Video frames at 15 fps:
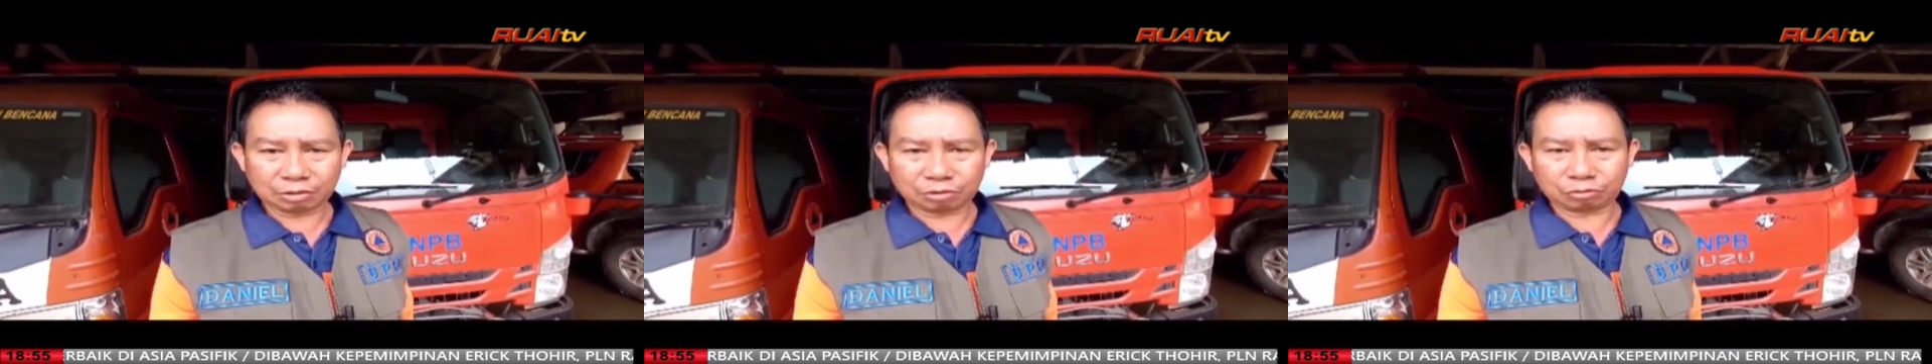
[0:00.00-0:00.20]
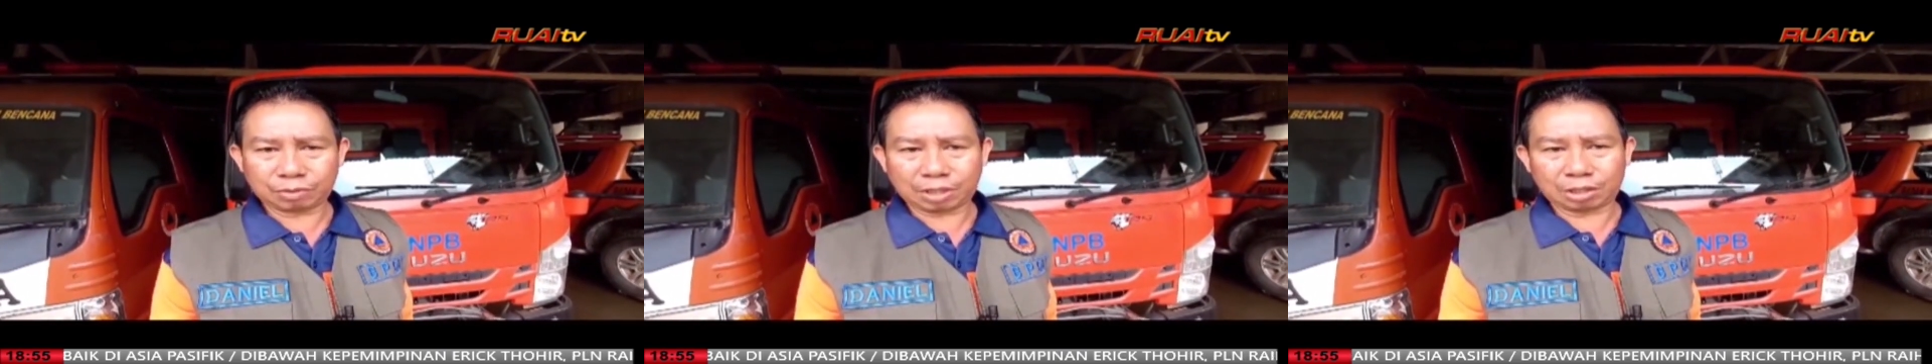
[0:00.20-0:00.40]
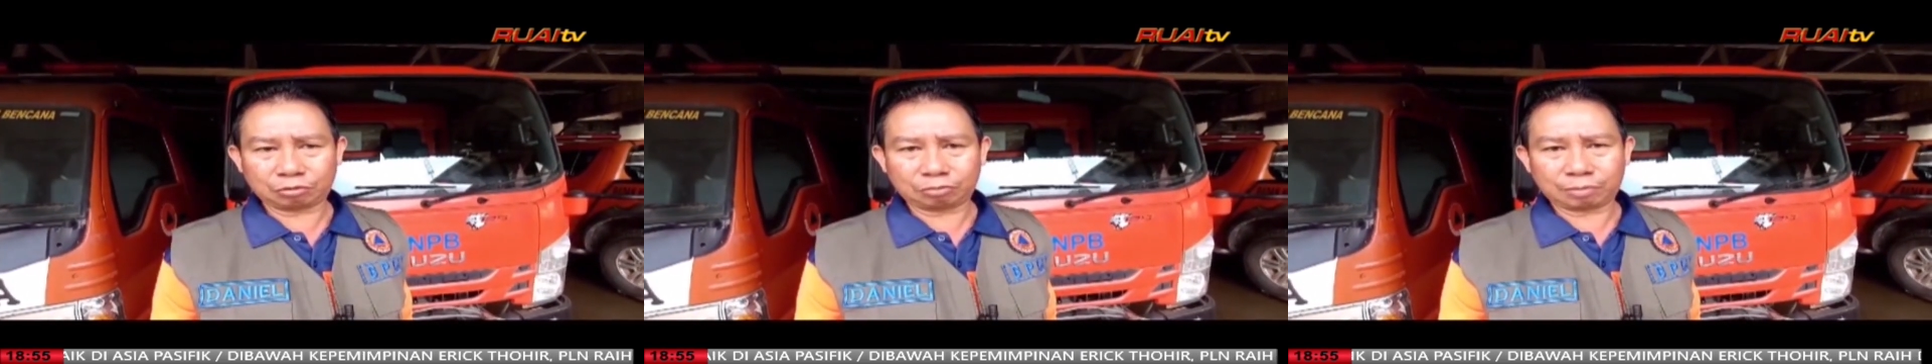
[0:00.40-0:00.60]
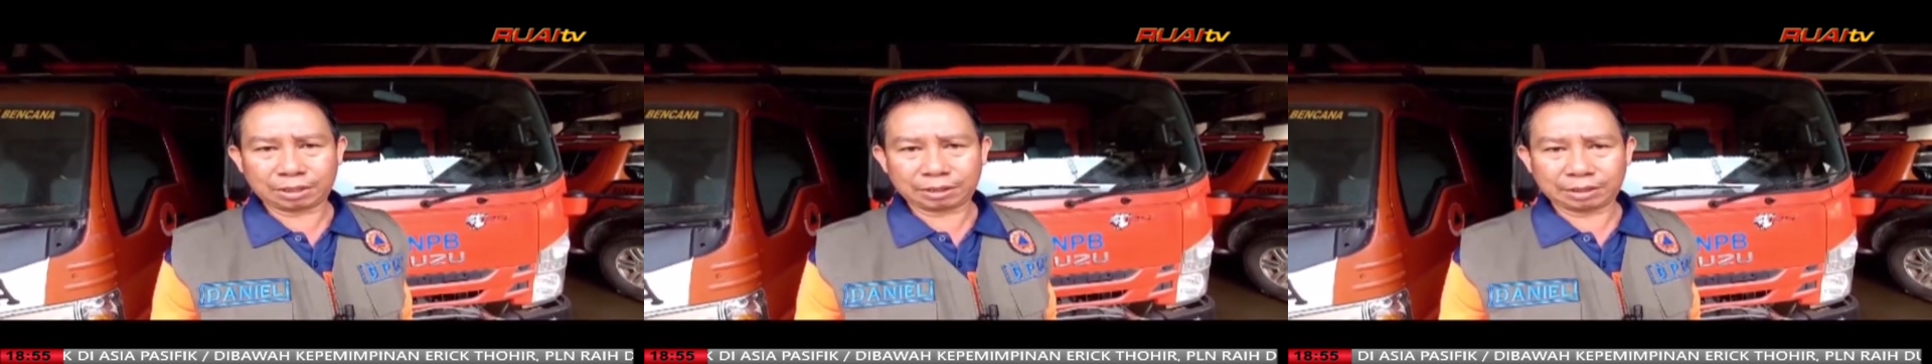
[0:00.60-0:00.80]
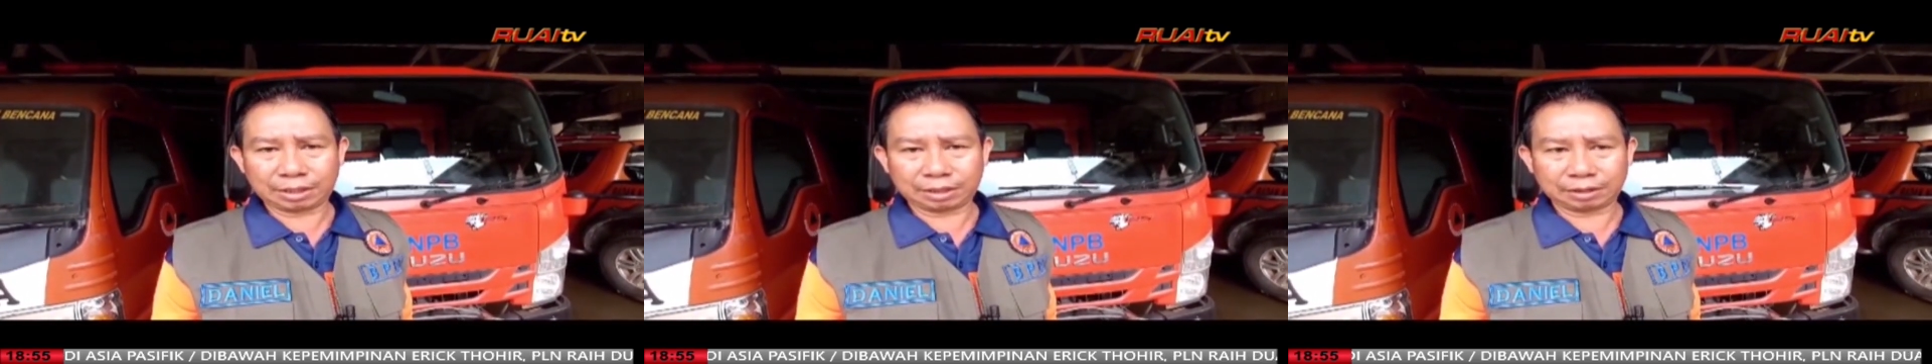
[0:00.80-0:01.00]
rumah-rumah
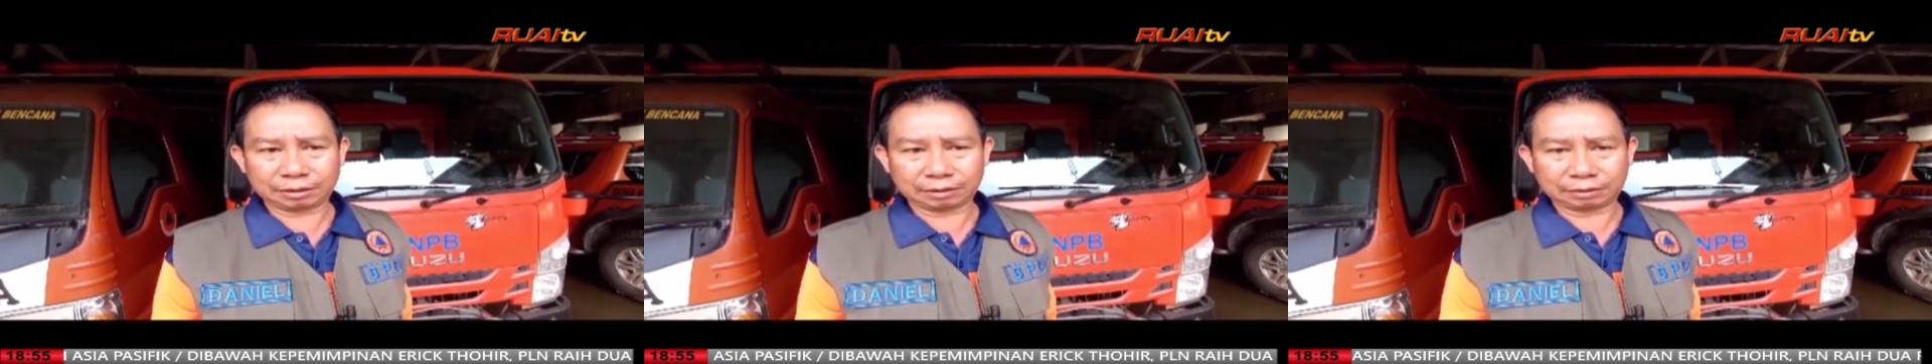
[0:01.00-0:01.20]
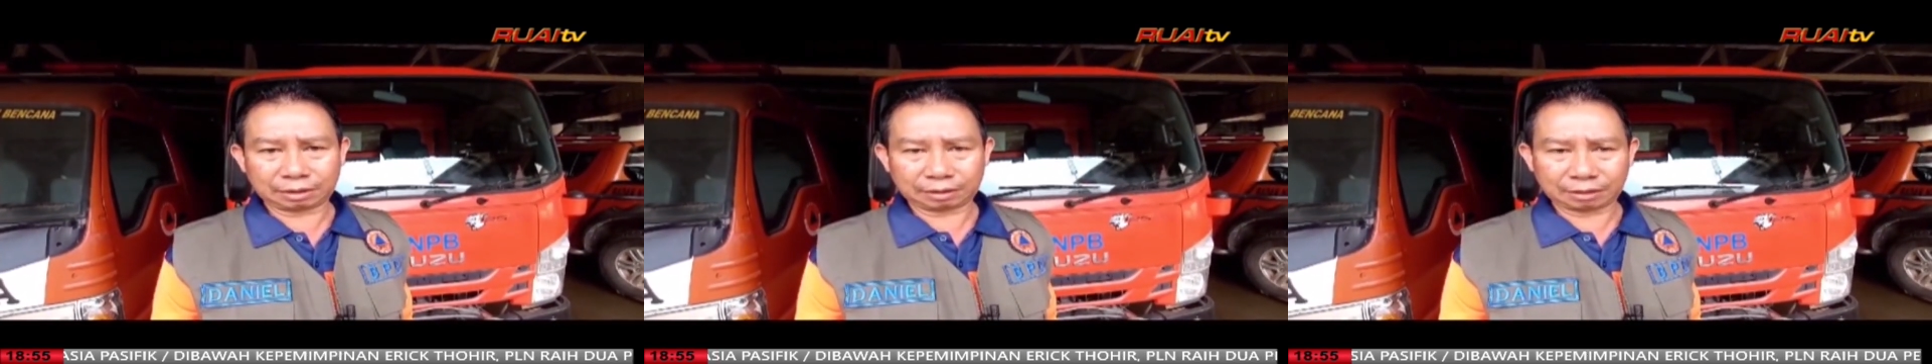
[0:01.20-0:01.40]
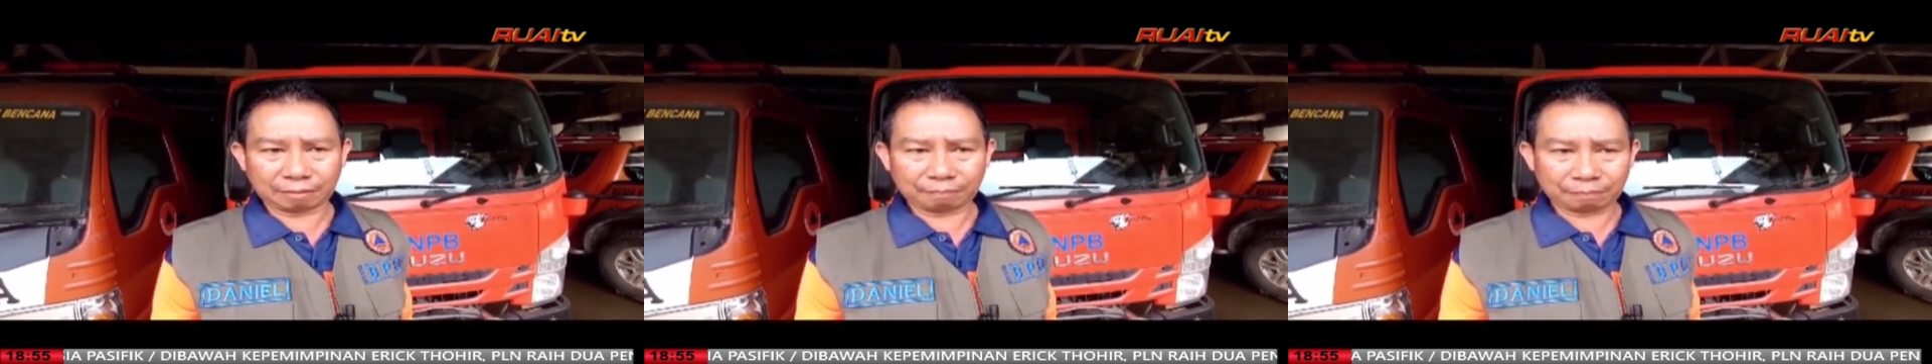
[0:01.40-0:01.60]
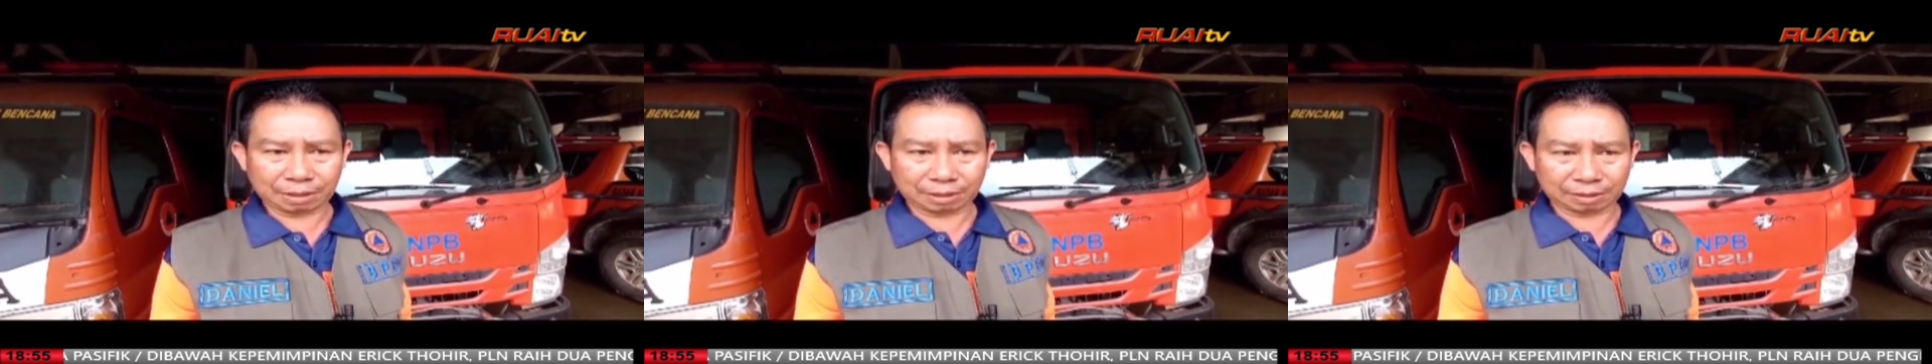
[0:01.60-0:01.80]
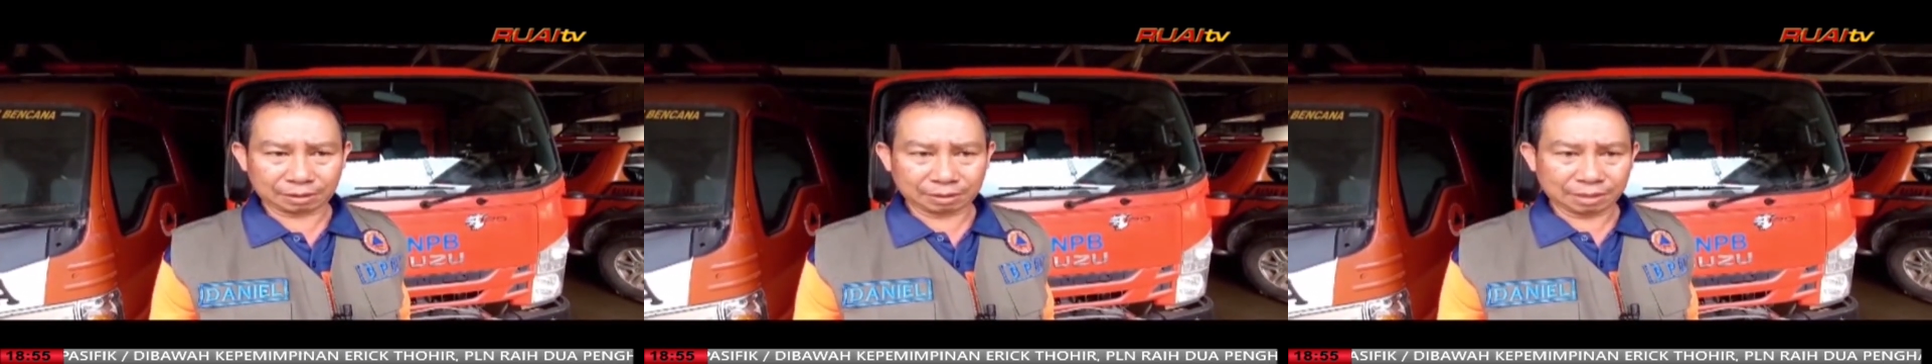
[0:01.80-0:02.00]
yang
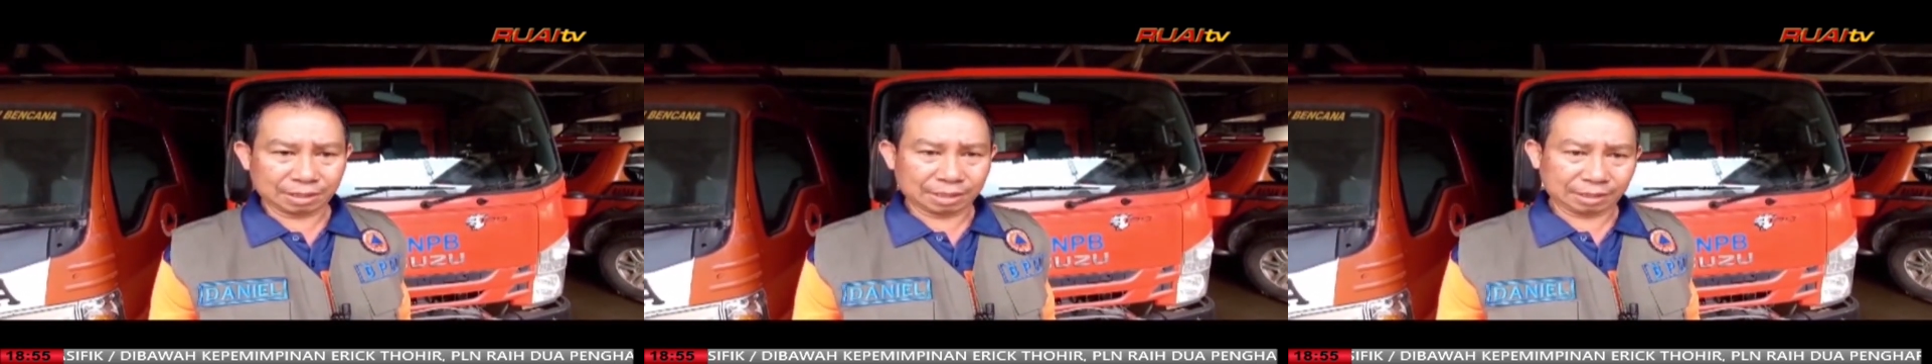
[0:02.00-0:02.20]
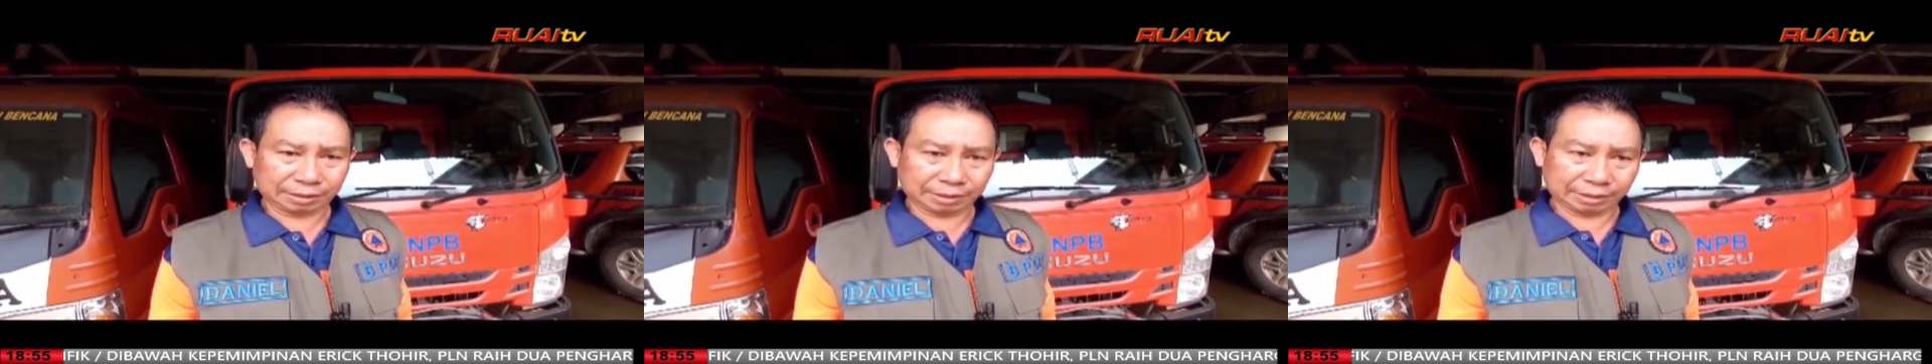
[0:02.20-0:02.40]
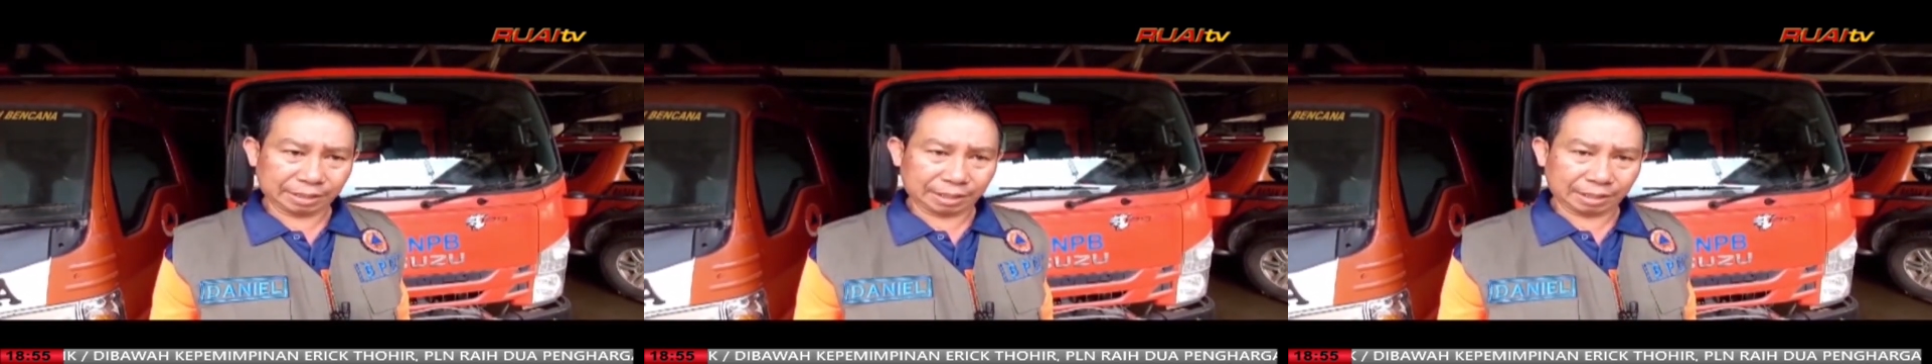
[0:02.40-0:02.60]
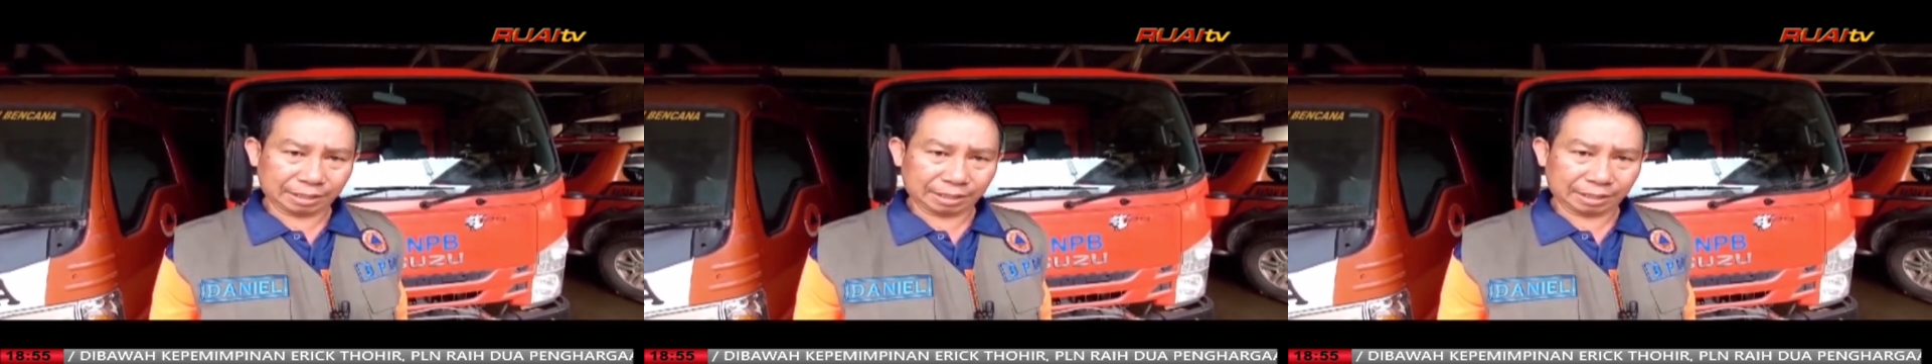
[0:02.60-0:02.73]
terdampak tidak